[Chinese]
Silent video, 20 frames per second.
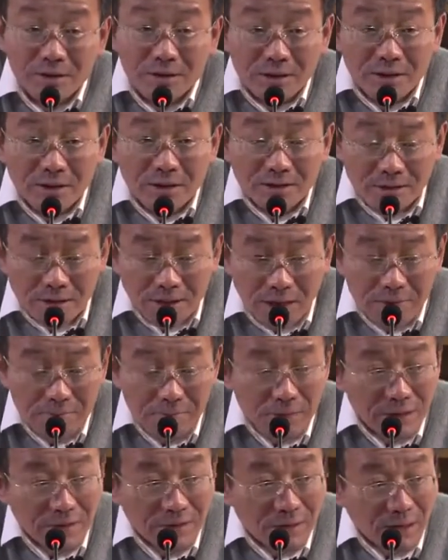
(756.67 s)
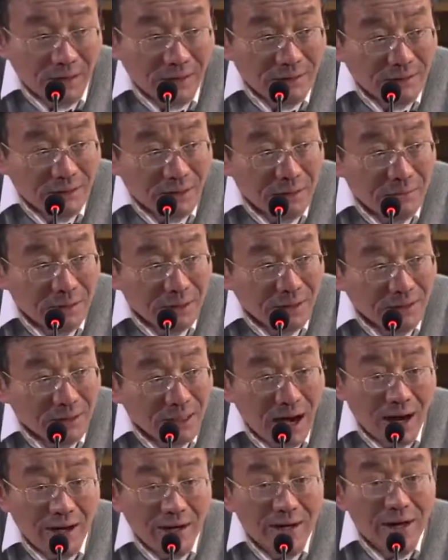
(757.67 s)
和产品的商品的
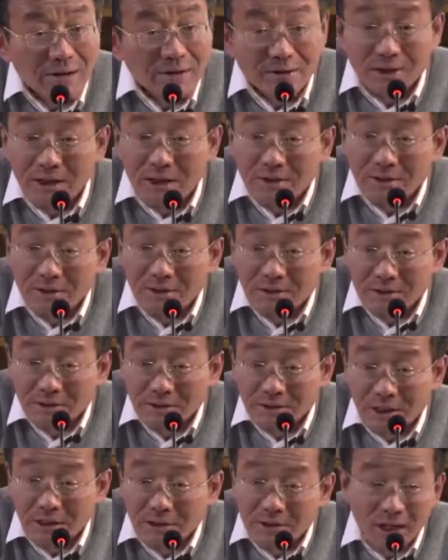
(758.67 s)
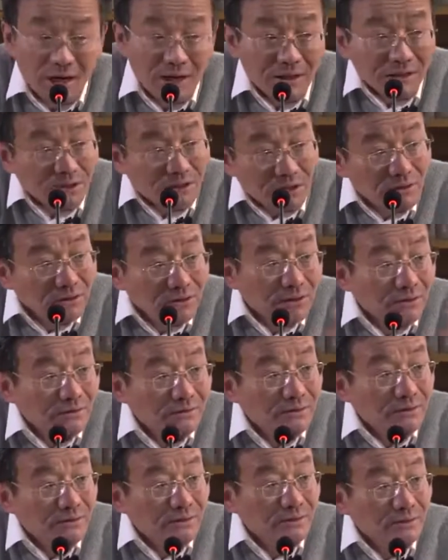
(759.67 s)
大量的生产和销售，
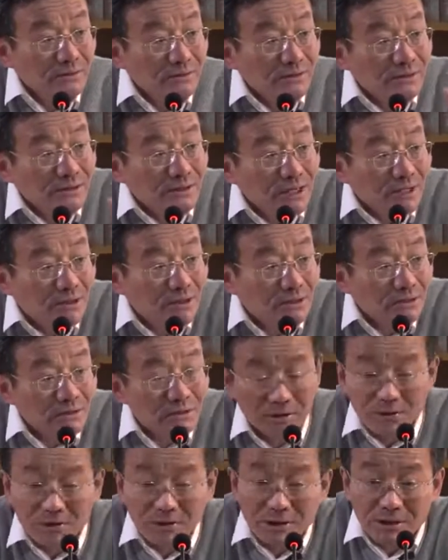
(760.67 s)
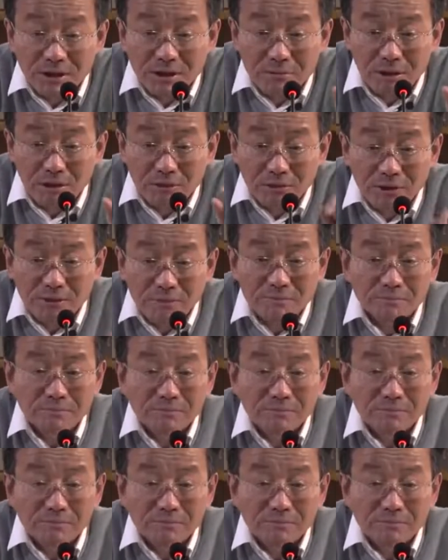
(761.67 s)
之间构成这个矛盾。